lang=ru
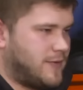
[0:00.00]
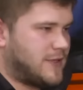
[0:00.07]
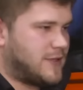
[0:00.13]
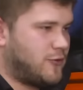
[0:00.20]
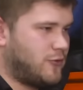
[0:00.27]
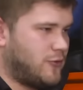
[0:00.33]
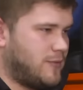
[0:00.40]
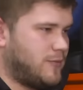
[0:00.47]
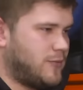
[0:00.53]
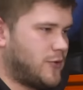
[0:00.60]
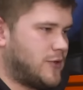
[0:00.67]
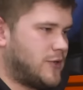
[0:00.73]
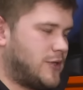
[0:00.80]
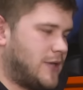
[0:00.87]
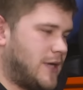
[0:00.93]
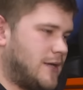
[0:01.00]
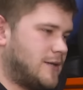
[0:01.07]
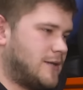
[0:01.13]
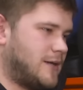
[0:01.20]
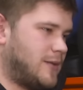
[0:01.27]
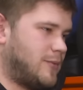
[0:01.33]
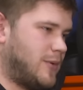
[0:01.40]
в основном то есть,
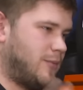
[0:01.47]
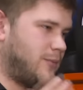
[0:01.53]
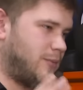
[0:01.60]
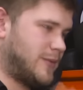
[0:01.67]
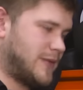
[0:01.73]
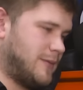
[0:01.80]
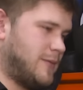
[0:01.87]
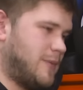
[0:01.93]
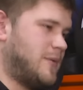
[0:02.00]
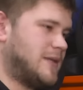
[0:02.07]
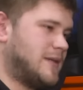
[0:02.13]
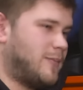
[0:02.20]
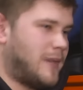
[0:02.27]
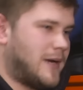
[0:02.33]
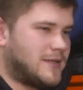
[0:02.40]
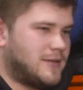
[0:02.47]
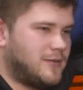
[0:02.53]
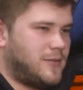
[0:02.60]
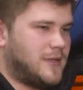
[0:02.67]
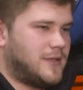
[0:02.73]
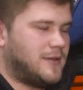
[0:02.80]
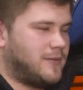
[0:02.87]
считается как бы самым
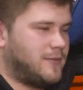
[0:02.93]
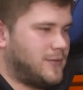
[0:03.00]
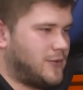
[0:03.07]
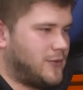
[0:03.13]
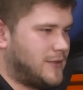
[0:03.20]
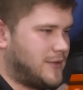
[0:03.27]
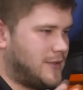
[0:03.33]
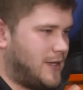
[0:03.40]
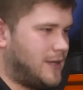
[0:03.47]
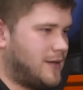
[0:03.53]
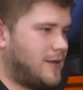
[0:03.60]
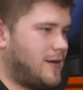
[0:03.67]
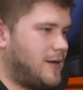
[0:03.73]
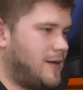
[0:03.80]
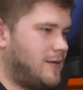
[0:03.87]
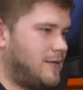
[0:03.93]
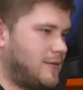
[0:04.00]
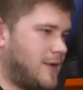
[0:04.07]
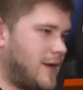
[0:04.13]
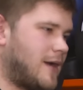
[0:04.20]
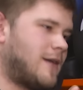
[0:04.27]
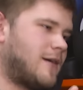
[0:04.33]
безопасным местом, то есть это
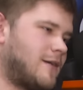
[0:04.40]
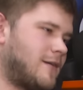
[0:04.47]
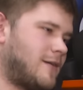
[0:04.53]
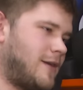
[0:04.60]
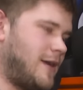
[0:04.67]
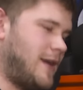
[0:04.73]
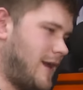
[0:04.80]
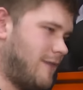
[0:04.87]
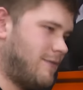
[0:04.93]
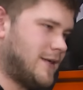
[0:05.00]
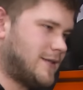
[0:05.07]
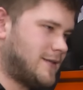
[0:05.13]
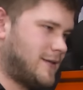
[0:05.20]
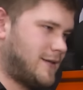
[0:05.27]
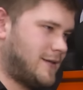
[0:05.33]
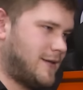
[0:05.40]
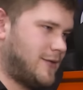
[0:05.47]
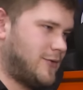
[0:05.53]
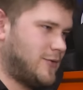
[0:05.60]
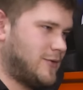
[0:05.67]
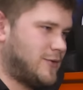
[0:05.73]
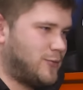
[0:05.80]
как и левая сторона,
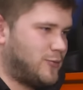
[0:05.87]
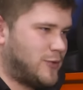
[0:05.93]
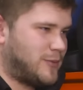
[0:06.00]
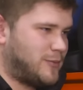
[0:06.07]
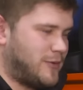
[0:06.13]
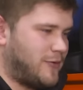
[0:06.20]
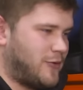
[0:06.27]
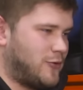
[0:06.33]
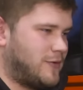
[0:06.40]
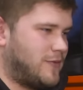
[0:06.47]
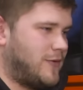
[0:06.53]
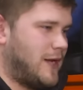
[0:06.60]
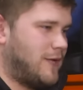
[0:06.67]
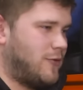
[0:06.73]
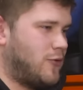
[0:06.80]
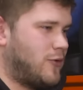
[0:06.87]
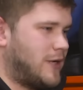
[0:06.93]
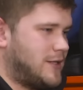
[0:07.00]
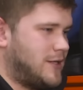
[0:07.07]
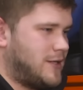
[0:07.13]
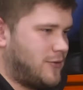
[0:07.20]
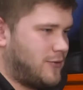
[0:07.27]
то есть он может повернуть влево,
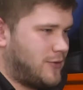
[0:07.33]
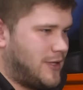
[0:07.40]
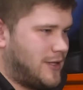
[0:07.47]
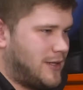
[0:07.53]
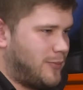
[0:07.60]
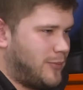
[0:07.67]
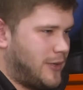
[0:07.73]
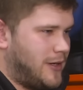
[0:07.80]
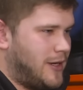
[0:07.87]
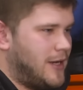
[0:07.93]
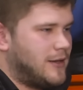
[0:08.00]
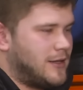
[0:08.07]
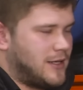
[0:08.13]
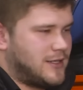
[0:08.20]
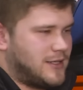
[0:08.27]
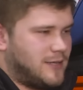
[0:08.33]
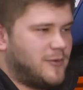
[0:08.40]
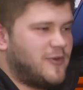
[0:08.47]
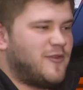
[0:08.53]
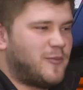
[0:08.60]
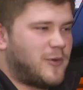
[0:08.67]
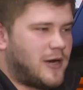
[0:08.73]
уходить от ДТП. Да. Так же
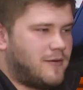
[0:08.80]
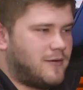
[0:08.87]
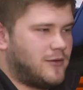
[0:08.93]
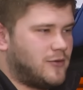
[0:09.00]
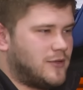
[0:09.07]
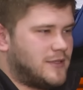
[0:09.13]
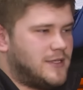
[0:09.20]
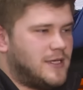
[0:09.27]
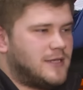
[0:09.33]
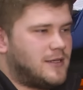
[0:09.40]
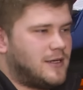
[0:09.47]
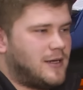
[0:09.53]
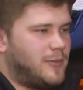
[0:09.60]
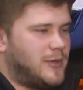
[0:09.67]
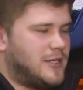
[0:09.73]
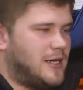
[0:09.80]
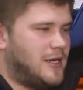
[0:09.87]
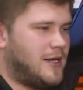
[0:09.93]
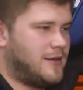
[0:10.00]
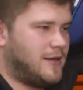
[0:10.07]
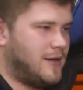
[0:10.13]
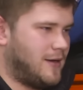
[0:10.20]
самое и вправо. и вправо. То есть здесь так
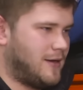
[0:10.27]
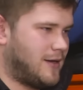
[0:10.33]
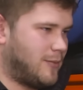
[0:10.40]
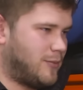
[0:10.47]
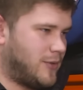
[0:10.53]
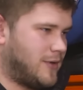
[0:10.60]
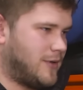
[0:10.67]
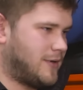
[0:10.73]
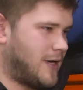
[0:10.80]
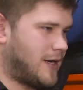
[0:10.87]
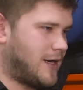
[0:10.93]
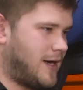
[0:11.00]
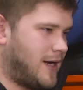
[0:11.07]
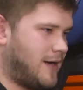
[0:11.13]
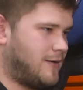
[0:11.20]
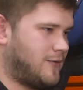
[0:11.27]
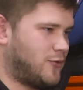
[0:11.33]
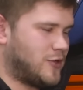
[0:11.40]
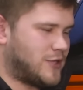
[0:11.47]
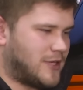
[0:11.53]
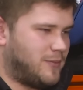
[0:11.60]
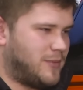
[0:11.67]
определить, как бы, какая
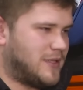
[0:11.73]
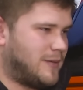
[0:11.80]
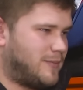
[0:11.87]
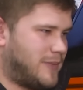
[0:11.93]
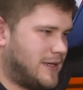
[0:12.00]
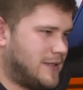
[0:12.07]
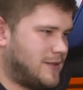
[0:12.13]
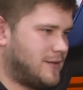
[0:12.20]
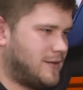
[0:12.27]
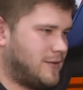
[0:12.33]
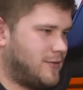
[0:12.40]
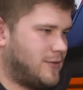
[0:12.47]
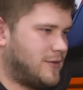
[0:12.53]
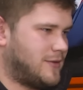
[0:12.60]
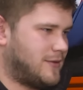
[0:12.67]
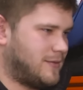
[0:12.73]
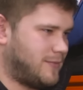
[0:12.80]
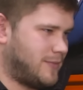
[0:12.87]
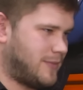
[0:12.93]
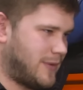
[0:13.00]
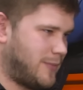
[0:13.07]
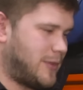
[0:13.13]
точка безопасная, то есть
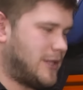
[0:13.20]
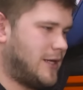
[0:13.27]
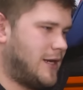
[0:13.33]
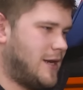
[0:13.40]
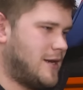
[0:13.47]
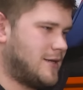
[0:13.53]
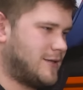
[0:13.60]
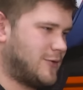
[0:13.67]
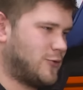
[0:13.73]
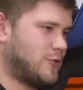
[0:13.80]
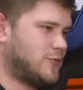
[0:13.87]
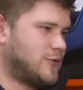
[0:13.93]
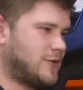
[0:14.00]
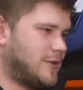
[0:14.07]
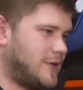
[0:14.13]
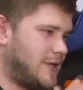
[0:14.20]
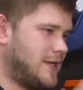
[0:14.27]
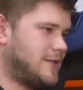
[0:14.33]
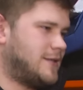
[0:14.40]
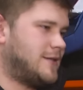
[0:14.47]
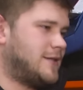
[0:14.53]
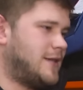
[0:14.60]
определились на том, что
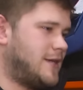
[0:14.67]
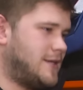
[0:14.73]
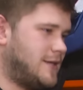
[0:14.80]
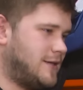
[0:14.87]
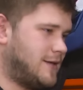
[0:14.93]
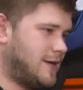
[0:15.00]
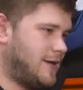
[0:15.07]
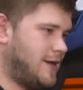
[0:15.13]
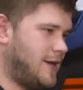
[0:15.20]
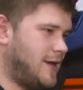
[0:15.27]
есть середина.